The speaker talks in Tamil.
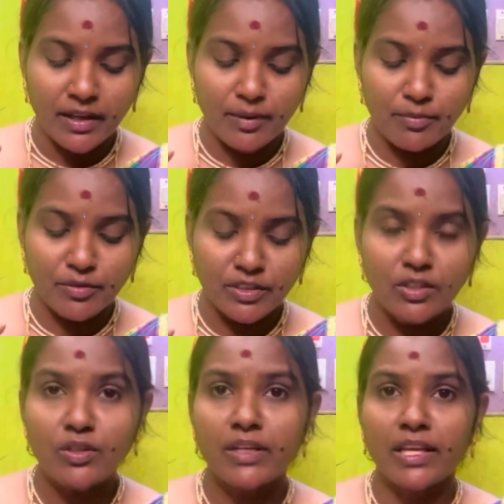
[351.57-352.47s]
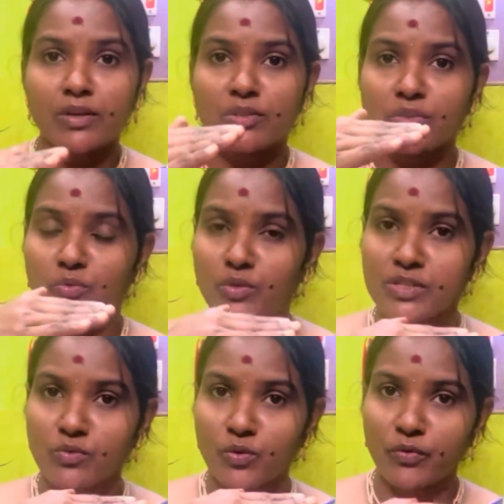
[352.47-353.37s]
இப்போ வந்து நீங்கள் வந்து ஒன்
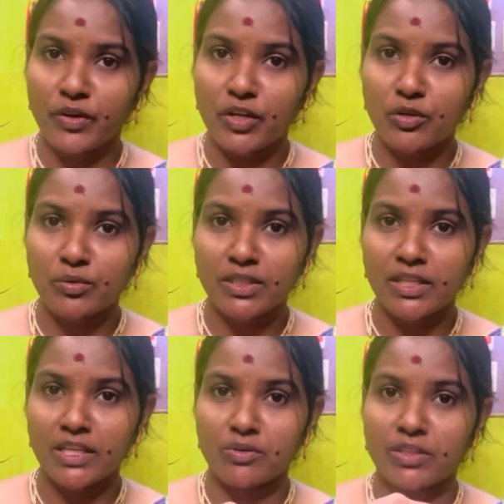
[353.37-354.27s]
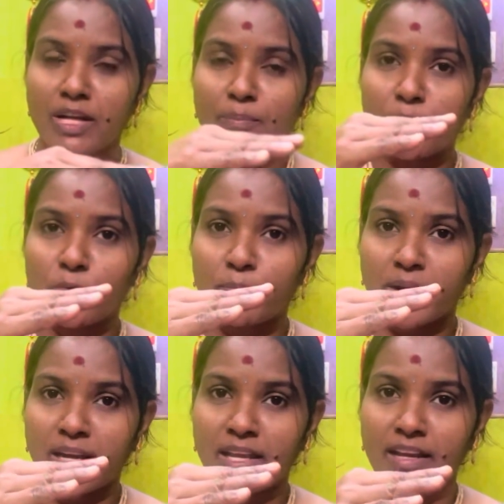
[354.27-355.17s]
ஒரு வீடியோ வந்து நீங்கள் வந்து அப்லோட்
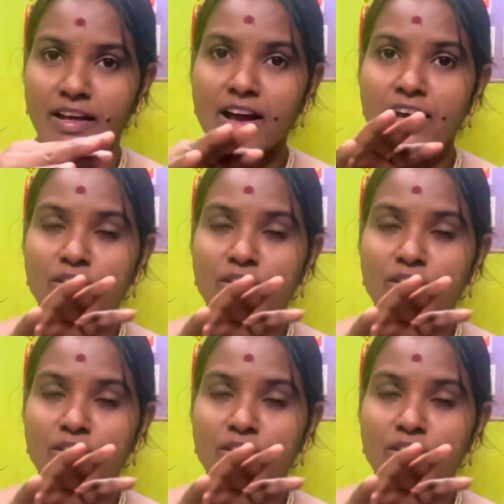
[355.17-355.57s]
பண்ணிங்கன்னா